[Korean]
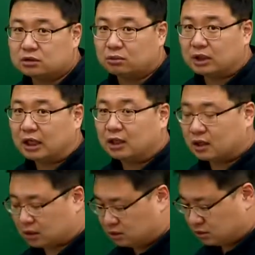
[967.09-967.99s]

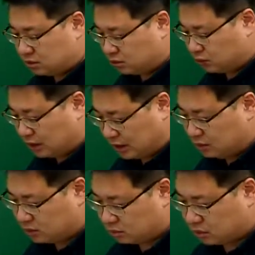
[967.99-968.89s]
본다라는 거죠. 추인한
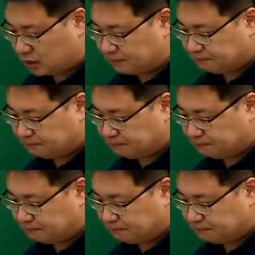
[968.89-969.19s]
것으로 본다.